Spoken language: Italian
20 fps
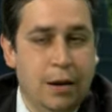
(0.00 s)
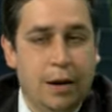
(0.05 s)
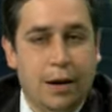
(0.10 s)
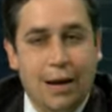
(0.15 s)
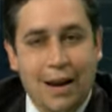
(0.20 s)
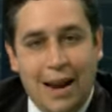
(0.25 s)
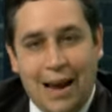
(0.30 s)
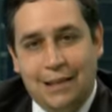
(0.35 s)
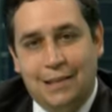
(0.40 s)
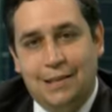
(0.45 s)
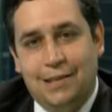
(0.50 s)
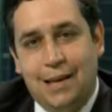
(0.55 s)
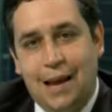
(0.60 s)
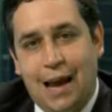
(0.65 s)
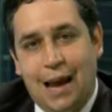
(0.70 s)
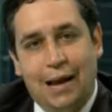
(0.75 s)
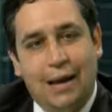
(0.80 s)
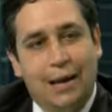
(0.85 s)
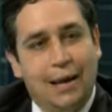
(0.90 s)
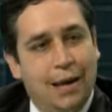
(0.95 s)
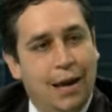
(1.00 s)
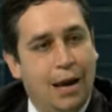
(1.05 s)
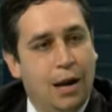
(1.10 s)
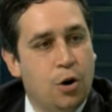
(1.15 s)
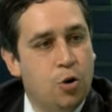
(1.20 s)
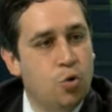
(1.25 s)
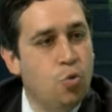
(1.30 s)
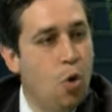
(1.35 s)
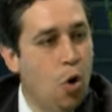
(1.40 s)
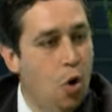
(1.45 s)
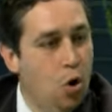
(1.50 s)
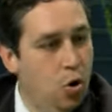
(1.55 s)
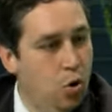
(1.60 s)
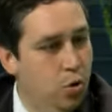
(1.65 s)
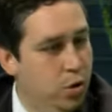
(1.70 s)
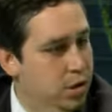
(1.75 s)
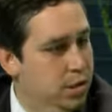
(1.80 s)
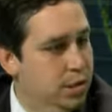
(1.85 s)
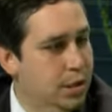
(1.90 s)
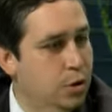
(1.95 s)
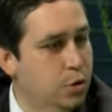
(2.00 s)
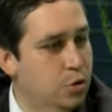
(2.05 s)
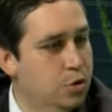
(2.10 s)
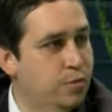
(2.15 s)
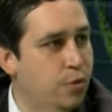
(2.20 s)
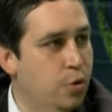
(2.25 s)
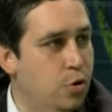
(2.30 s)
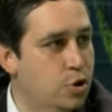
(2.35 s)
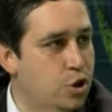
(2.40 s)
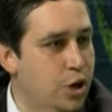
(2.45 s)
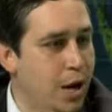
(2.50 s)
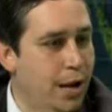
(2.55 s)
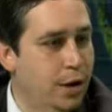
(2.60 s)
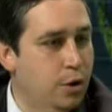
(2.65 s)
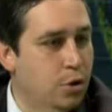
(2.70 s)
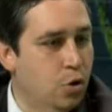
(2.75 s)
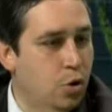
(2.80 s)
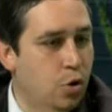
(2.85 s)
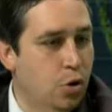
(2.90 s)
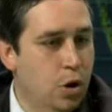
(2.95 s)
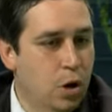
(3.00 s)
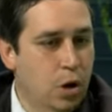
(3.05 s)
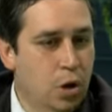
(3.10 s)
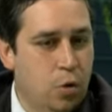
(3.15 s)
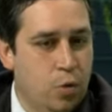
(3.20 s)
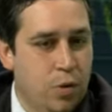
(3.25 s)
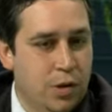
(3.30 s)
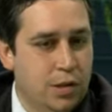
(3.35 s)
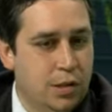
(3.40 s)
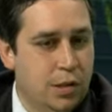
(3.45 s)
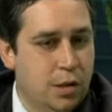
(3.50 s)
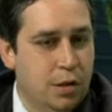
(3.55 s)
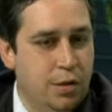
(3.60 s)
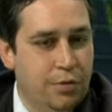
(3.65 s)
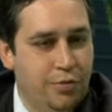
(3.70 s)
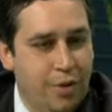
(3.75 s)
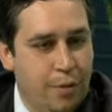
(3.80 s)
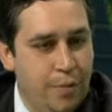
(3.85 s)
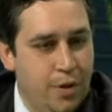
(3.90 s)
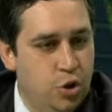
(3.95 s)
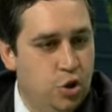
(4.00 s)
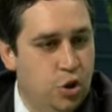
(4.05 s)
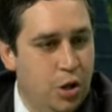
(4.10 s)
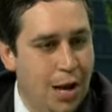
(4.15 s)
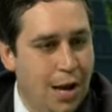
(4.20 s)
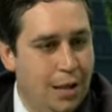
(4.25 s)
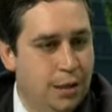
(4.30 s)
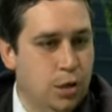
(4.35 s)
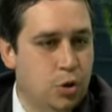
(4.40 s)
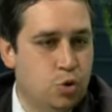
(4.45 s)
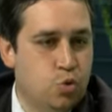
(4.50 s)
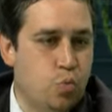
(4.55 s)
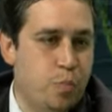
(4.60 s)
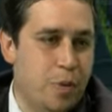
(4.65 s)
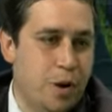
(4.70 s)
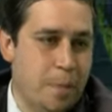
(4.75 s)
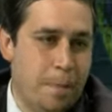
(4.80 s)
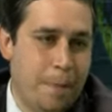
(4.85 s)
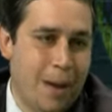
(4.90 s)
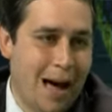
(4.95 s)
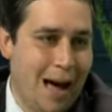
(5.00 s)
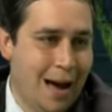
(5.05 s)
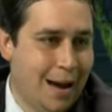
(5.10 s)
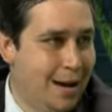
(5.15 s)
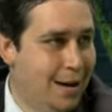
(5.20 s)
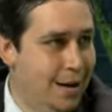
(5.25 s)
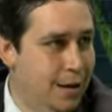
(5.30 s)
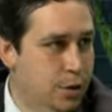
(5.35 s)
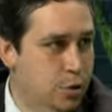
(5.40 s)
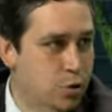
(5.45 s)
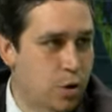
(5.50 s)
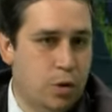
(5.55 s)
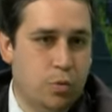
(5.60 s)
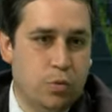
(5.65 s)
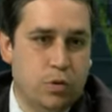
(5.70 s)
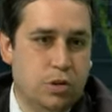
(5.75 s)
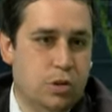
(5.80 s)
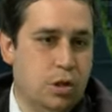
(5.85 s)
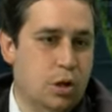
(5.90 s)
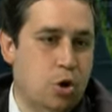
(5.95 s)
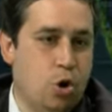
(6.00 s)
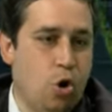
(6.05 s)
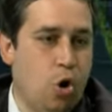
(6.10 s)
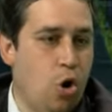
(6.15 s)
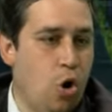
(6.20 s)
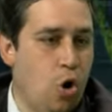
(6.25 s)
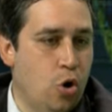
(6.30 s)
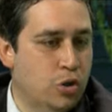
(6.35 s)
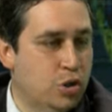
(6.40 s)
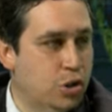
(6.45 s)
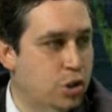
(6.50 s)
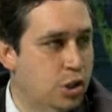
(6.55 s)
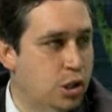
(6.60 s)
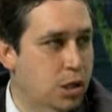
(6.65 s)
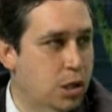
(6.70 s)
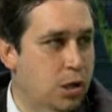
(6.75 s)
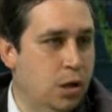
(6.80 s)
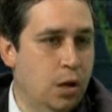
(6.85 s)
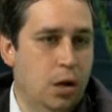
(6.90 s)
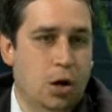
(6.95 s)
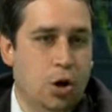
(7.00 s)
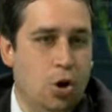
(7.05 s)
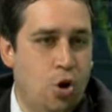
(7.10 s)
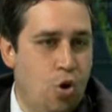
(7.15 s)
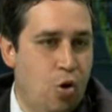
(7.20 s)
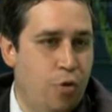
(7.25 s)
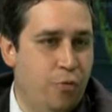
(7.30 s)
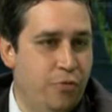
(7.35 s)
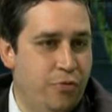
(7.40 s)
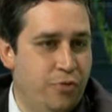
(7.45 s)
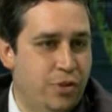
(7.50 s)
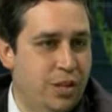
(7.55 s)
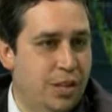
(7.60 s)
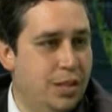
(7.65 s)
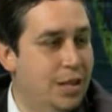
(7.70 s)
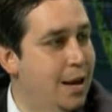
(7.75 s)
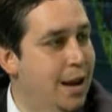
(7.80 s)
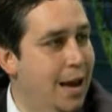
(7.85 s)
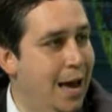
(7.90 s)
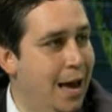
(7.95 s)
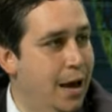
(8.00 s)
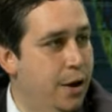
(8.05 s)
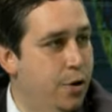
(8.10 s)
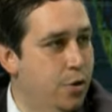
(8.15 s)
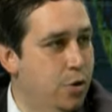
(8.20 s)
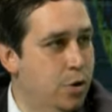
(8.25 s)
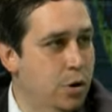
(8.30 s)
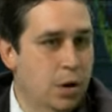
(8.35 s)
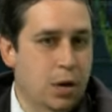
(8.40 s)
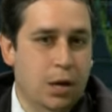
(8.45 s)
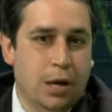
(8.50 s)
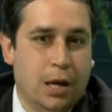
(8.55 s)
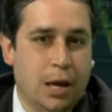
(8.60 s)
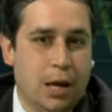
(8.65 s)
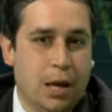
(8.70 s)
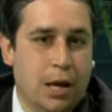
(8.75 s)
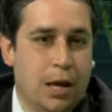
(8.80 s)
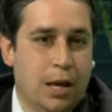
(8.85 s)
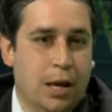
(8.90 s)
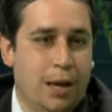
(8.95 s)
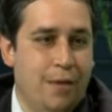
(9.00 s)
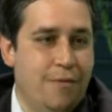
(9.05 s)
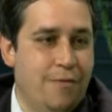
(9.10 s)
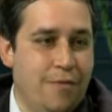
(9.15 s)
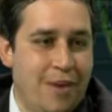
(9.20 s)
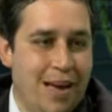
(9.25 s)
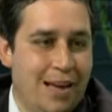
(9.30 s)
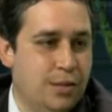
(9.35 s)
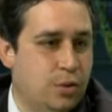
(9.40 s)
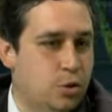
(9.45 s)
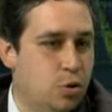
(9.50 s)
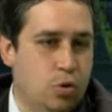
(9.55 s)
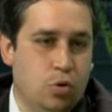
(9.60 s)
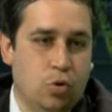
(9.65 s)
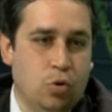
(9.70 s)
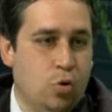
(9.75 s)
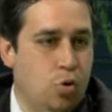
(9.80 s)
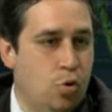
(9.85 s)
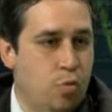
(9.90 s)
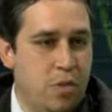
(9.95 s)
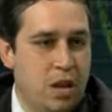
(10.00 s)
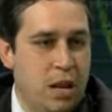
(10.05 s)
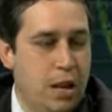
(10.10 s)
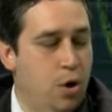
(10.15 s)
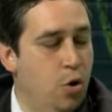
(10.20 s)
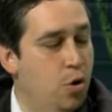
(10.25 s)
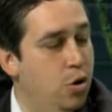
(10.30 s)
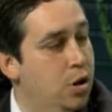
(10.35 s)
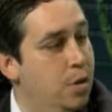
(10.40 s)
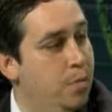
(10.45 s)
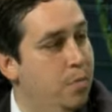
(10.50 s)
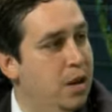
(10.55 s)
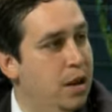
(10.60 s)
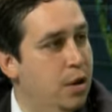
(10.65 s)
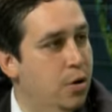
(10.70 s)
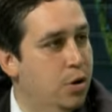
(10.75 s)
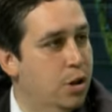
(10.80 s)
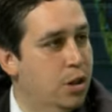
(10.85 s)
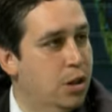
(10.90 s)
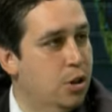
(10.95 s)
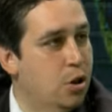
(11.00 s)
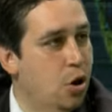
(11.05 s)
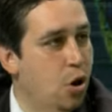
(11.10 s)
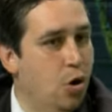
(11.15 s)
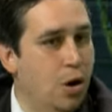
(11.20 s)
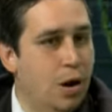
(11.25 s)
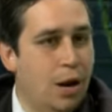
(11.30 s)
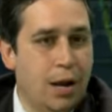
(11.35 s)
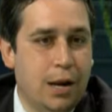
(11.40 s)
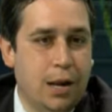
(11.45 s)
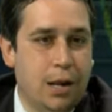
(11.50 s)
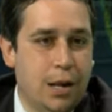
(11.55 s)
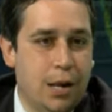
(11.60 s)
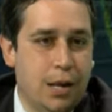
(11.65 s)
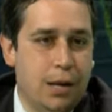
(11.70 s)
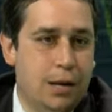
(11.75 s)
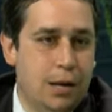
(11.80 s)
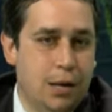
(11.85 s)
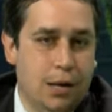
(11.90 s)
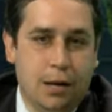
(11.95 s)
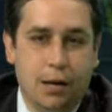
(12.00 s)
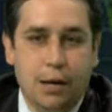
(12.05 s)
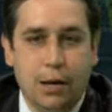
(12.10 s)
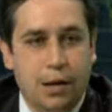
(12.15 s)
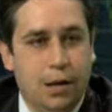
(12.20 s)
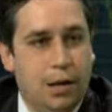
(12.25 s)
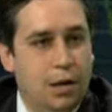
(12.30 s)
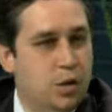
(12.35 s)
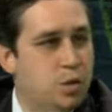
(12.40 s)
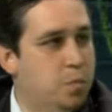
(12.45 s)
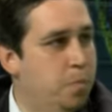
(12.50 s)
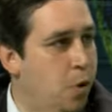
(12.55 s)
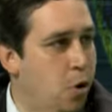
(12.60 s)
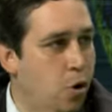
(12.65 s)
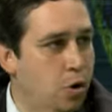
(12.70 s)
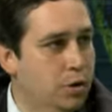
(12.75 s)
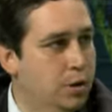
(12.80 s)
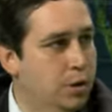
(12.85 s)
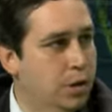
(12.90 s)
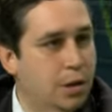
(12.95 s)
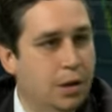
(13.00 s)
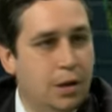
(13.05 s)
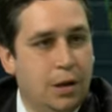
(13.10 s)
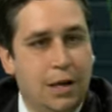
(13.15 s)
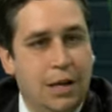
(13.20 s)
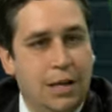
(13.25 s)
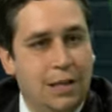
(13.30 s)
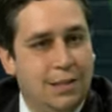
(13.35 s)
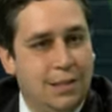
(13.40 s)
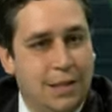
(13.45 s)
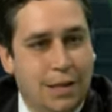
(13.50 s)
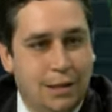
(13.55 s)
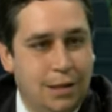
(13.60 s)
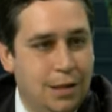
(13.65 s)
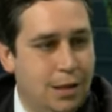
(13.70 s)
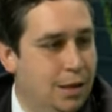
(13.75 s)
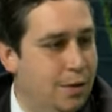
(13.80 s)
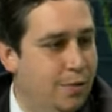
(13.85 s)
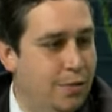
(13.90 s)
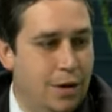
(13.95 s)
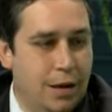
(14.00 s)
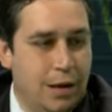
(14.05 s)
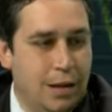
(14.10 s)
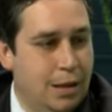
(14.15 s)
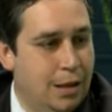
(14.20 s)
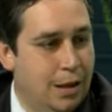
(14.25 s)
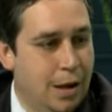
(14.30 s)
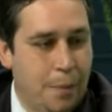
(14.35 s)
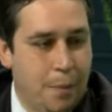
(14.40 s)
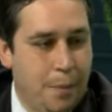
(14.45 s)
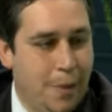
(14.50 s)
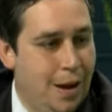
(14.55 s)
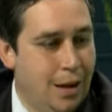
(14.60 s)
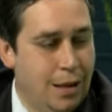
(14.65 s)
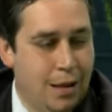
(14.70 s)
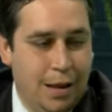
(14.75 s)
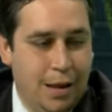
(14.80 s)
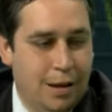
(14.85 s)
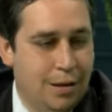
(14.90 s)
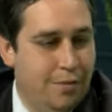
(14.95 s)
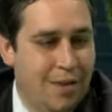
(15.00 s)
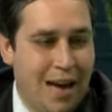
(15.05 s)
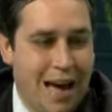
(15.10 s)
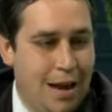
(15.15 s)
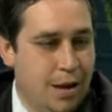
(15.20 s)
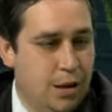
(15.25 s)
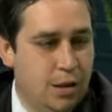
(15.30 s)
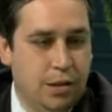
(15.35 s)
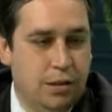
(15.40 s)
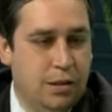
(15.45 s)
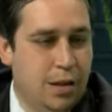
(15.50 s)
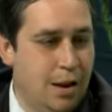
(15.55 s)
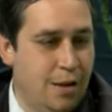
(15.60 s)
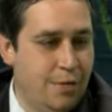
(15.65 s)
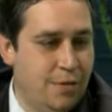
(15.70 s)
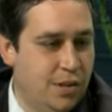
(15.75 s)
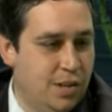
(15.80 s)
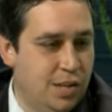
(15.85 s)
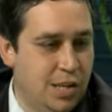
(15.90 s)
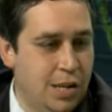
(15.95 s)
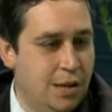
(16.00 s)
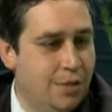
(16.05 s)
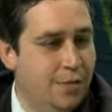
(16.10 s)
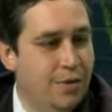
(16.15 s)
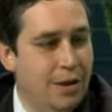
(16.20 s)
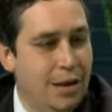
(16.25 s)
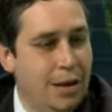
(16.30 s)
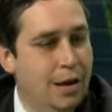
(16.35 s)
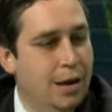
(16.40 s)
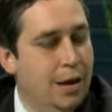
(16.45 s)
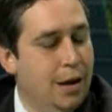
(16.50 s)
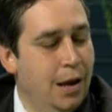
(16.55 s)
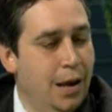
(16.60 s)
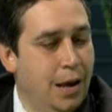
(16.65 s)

grazie anche al ruolo che stanno svolgendo questi famigerati super PAC, cioè questi colossi gonfi di denaro che investono milioni e milioni di dollari in in uh, spot, iniziative di campagna varie, in televisive,